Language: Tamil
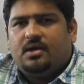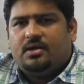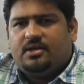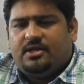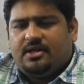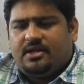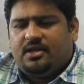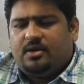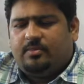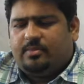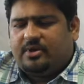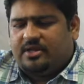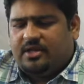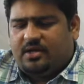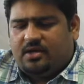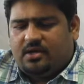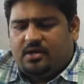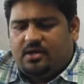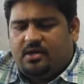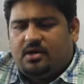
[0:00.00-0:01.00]
இது என்னன்னு
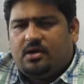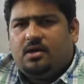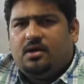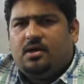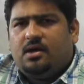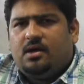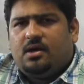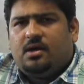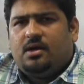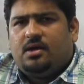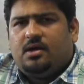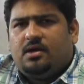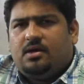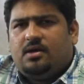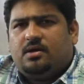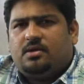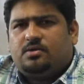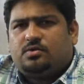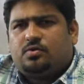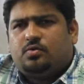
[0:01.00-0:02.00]
பார்த்தீங்கன்னா
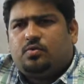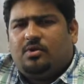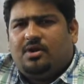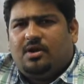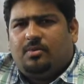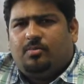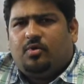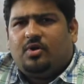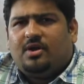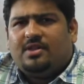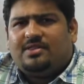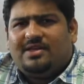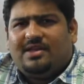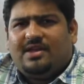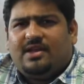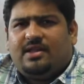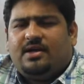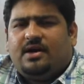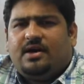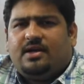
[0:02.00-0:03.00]
ஸ்கூலில் போர்டு
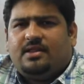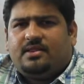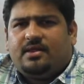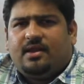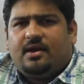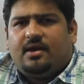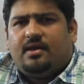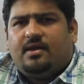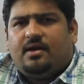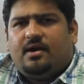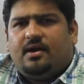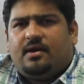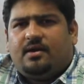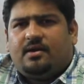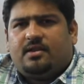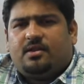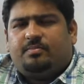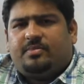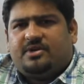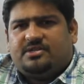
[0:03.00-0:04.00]
தெரியுதா
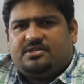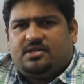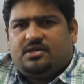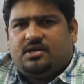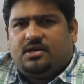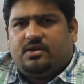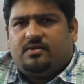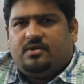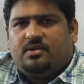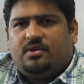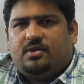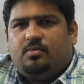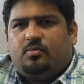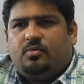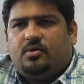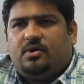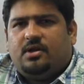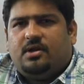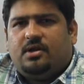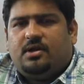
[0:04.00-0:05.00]
தெரியலையான்றது பசங்க வந்து
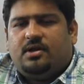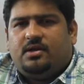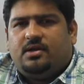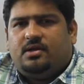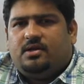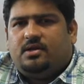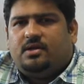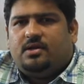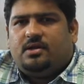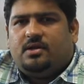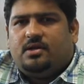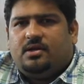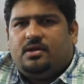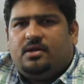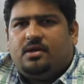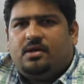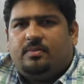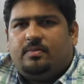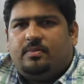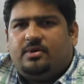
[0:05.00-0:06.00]
முன்னேட்டு
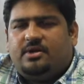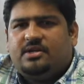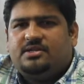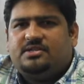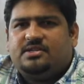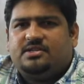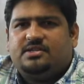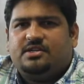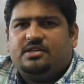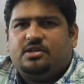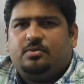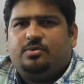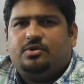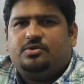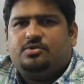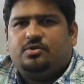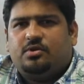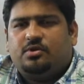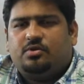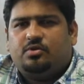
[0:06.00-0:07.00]
டீச்சர்ஸ் கிட்டே
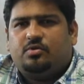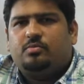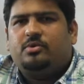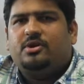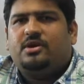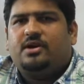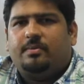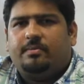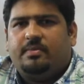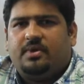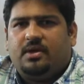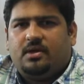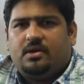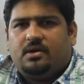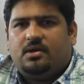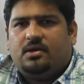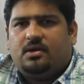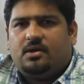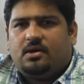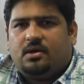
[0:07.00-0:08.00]
போய் சொல்கிறது ரொம்ப கம்மி
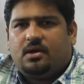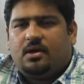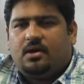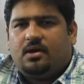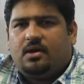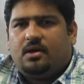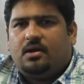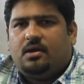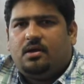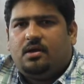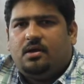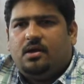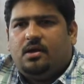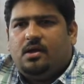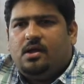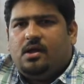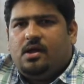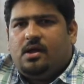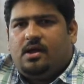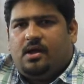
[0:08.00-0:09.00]
ஆனால்
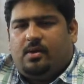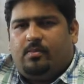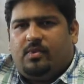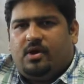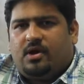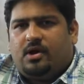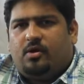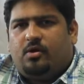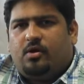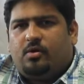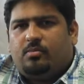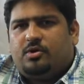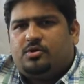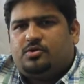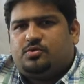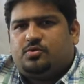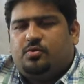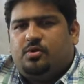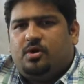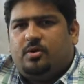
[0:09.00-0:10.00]
நம்ம கவர்மெண்ட்
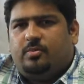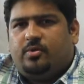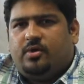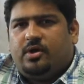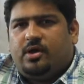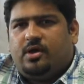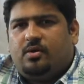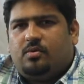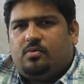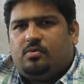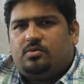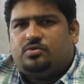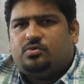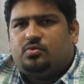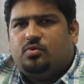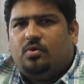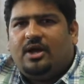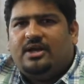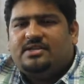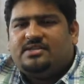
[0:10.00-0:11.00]
ஸ்கூலில் போய் ஒரு
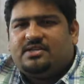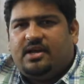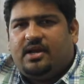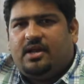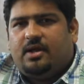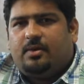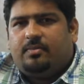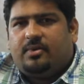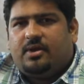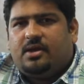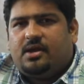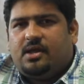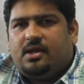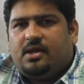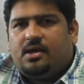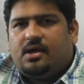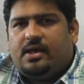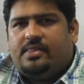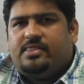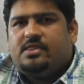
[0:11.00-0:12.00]
ஸ்கூல் ஐஸ் கிளீனிங் பண்ணி
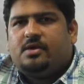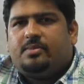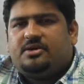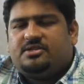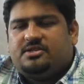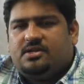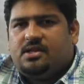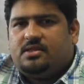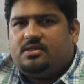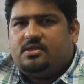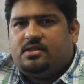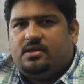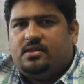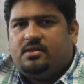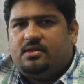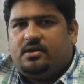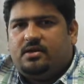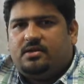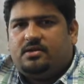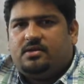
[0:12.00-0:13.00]
அந்த பசங்களை
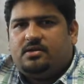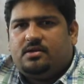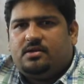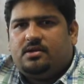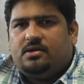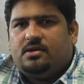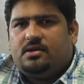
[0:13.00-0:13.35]
தேர்ந்தெடுத்து